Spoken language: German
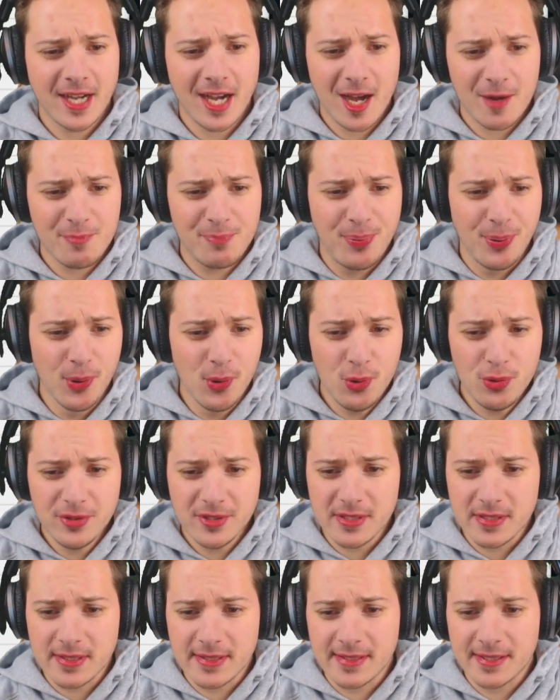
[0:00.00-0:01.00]

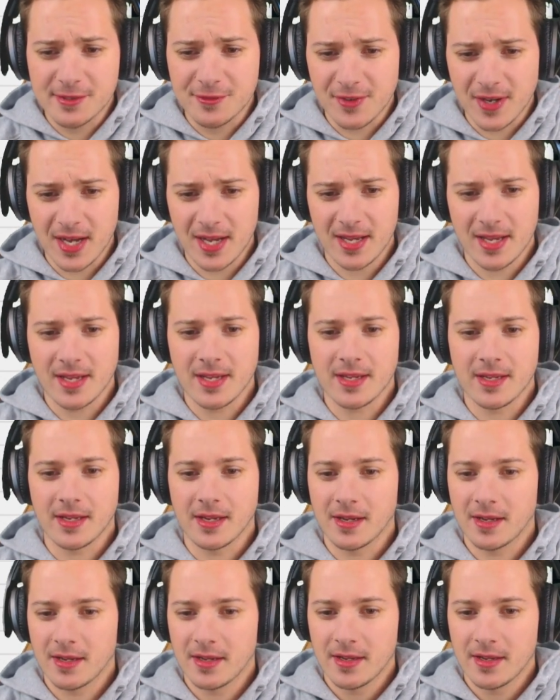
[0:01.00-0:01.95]
Harpoons 2.